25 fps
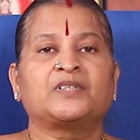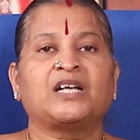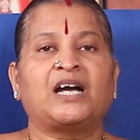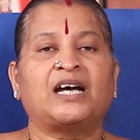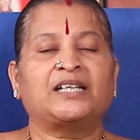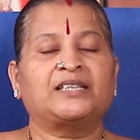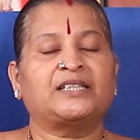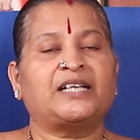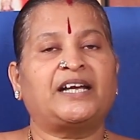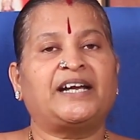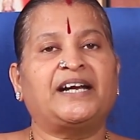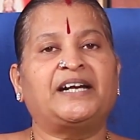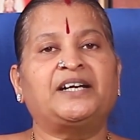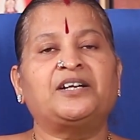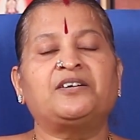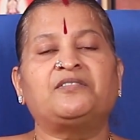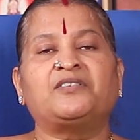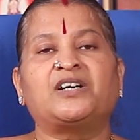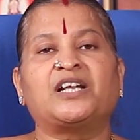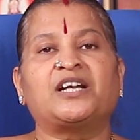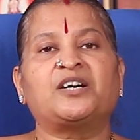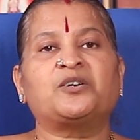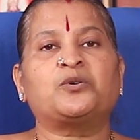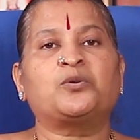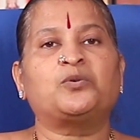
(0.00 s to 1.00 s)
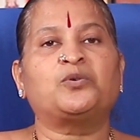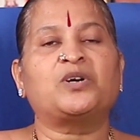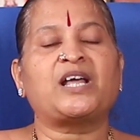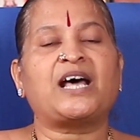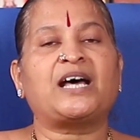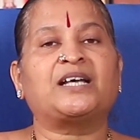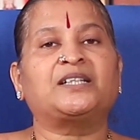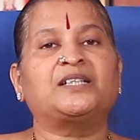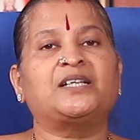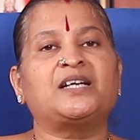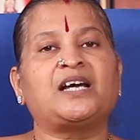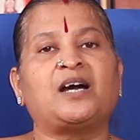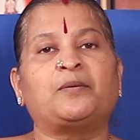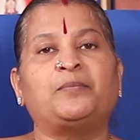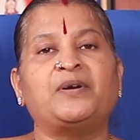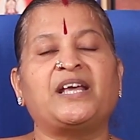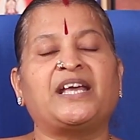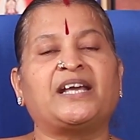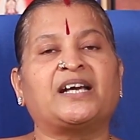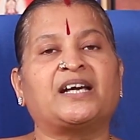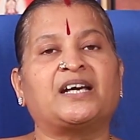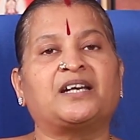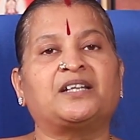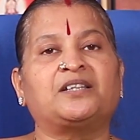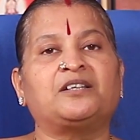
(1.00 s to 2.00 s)
அந்த எண்ணம் வரக்கூடாது
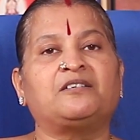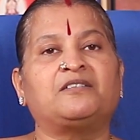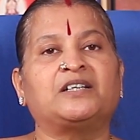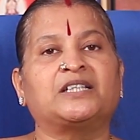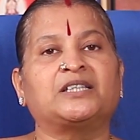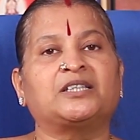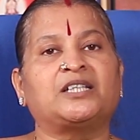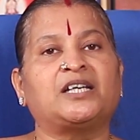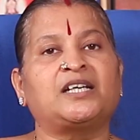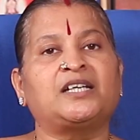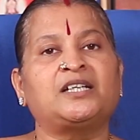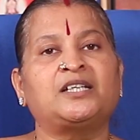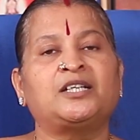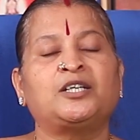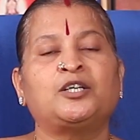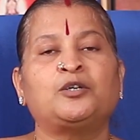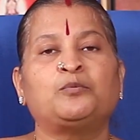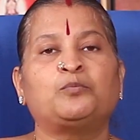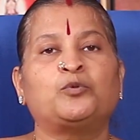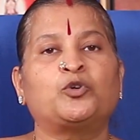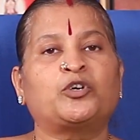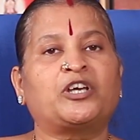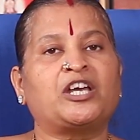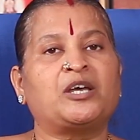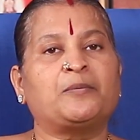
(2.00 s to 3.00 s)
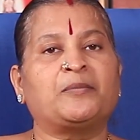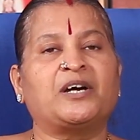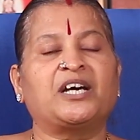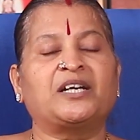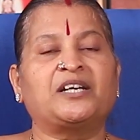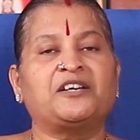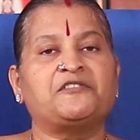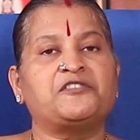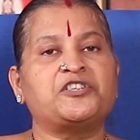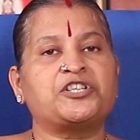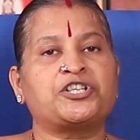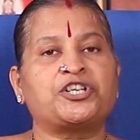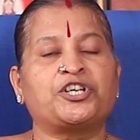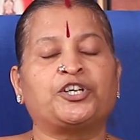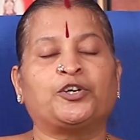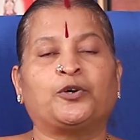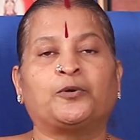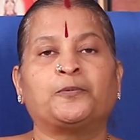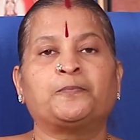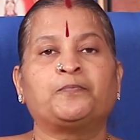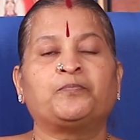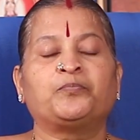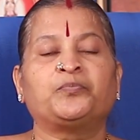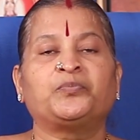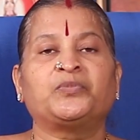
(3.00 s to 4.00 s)
அப்படிங்கிறது வந்து முக்கியமான
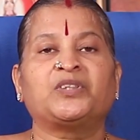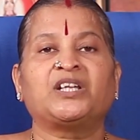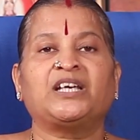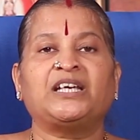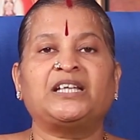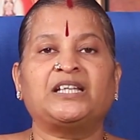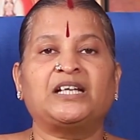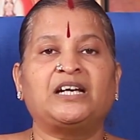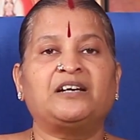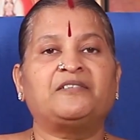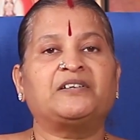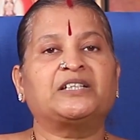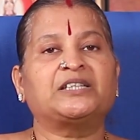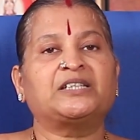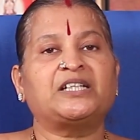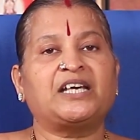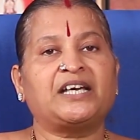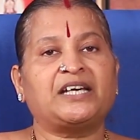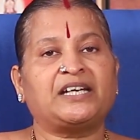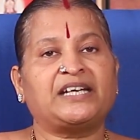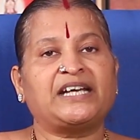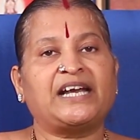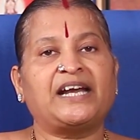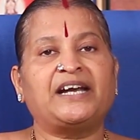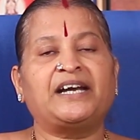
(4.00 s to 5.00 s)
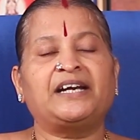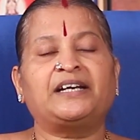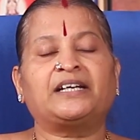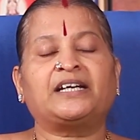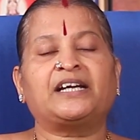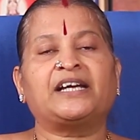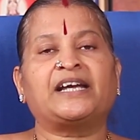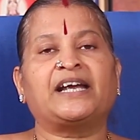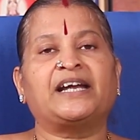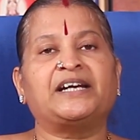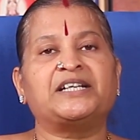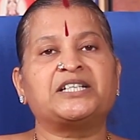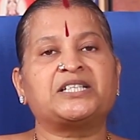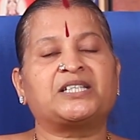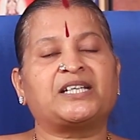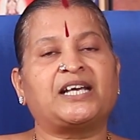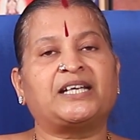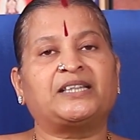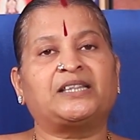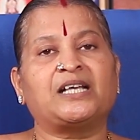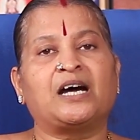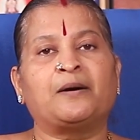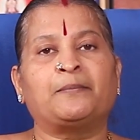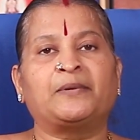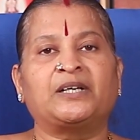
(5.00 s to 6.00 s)
விஷயம் இதில் வந்து ஏழுக்கு ஏழு
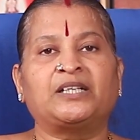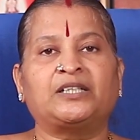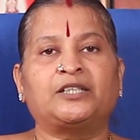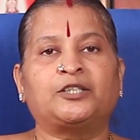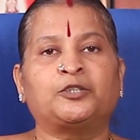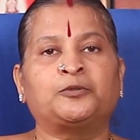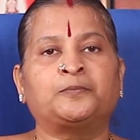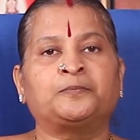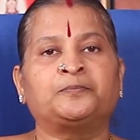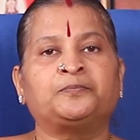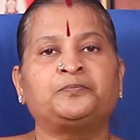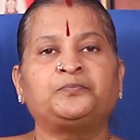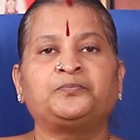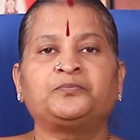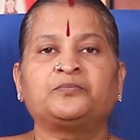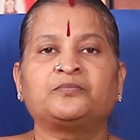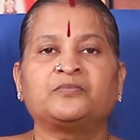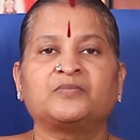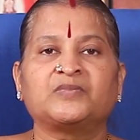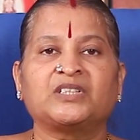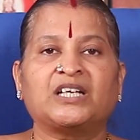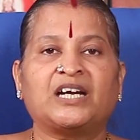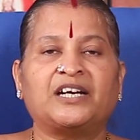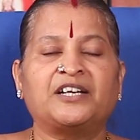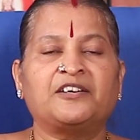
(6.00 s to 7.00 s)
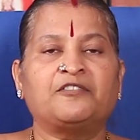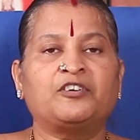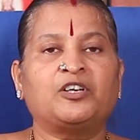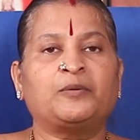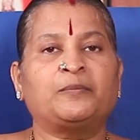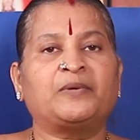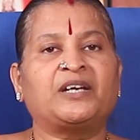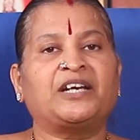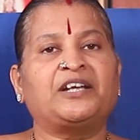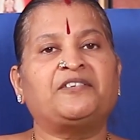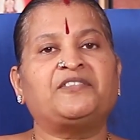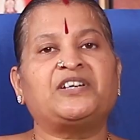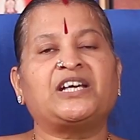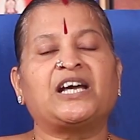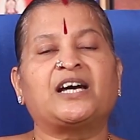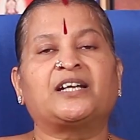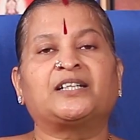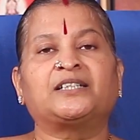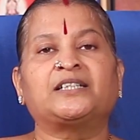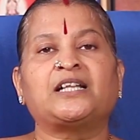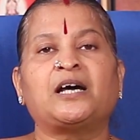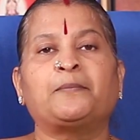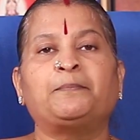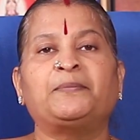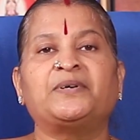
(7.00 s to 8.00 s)
சேர்த்தா மட்டும் கணவன் மனைவியாக
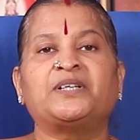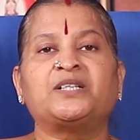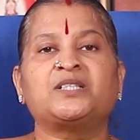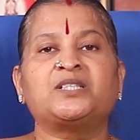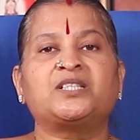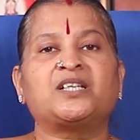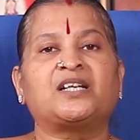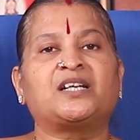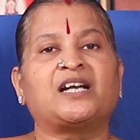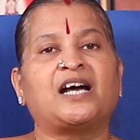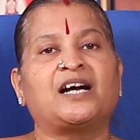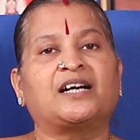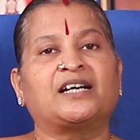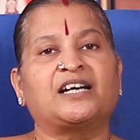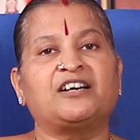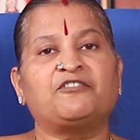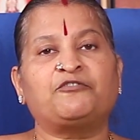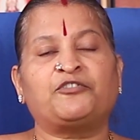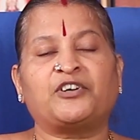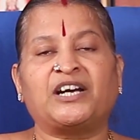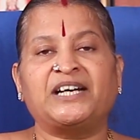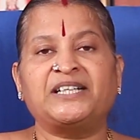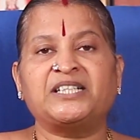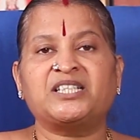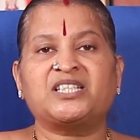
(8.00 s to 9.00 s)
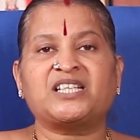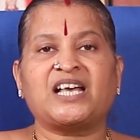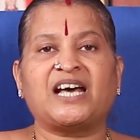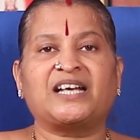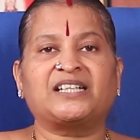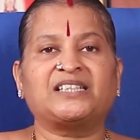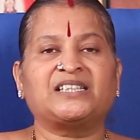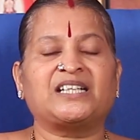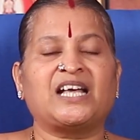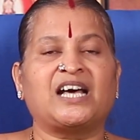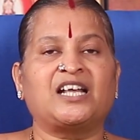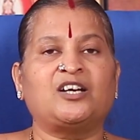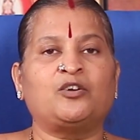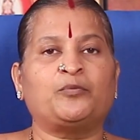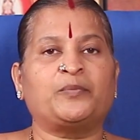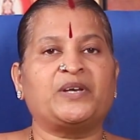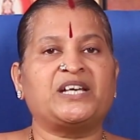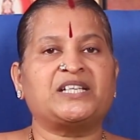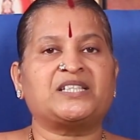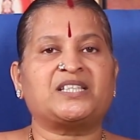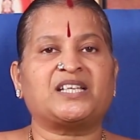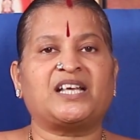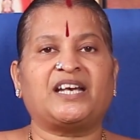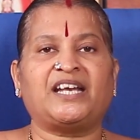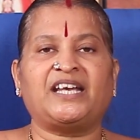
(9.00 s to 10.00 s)
இருந்தால் பிரிஞ்சிடுறாங்க ஃப்ரெண்ட்ஸாக இருந்தாலுமே
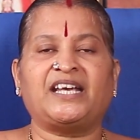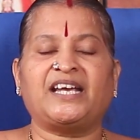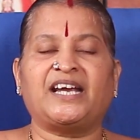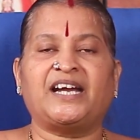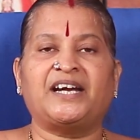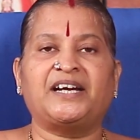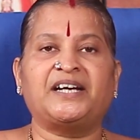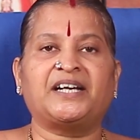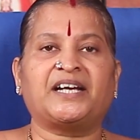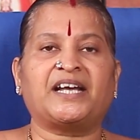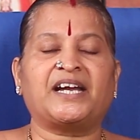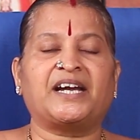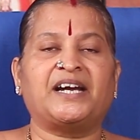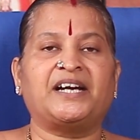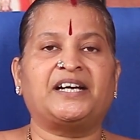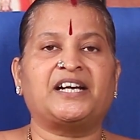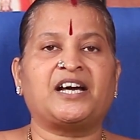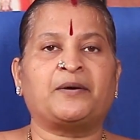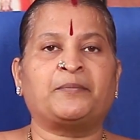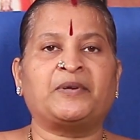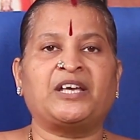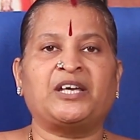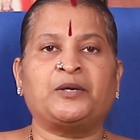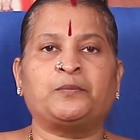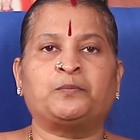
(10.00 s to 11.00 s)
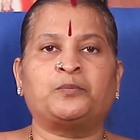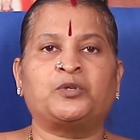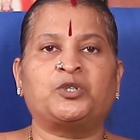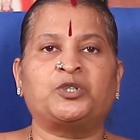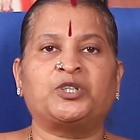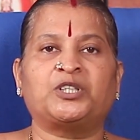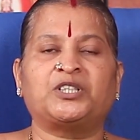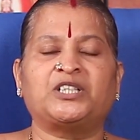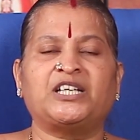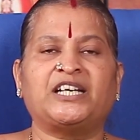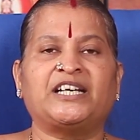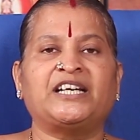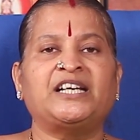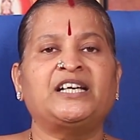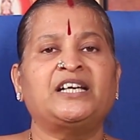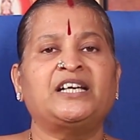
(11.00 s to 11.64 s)
சரி ஏழுக்கு ஏழு அமையும் பொழுது